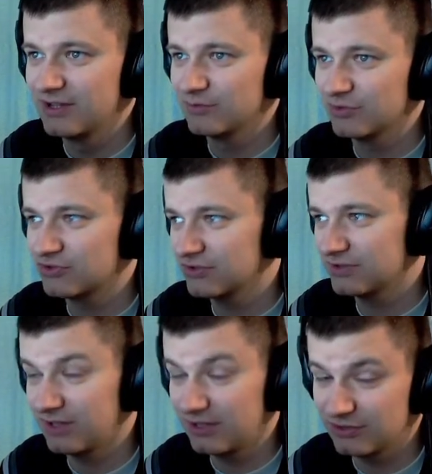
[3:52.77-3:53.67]
bo trzy
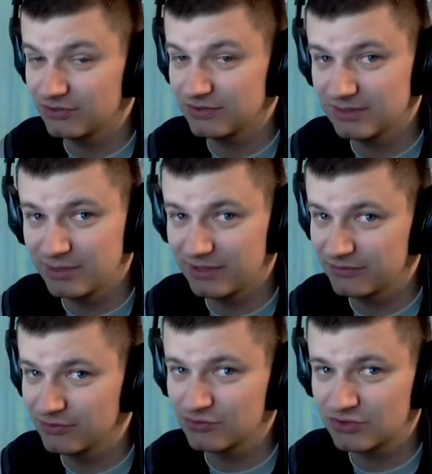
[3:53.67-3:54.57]
serie to jest
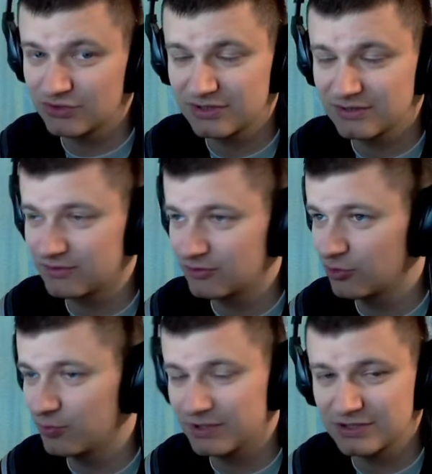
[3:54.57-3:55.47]
naprawdę już
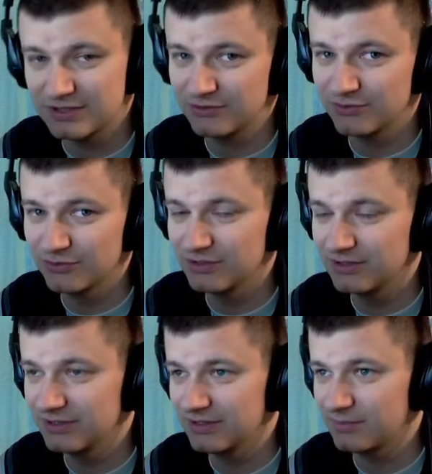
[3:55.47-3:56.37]
kupa czasu
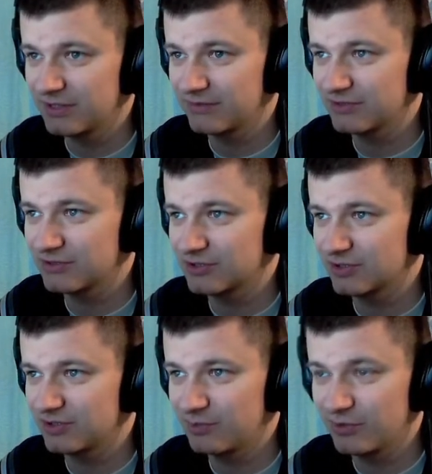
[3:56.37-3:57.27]
i naprawdę trzeba
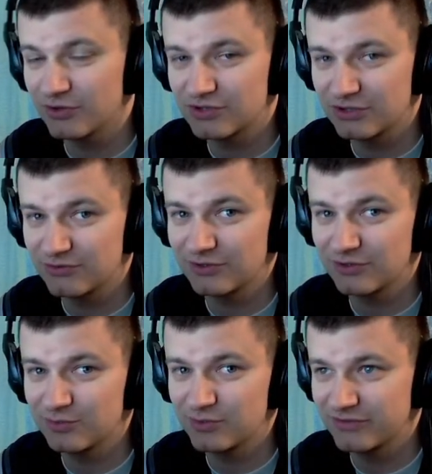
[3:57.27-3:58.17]
sporo czasu na to
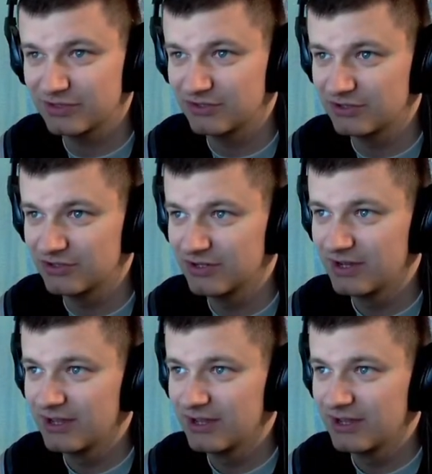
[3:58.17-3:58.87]
poświęcić.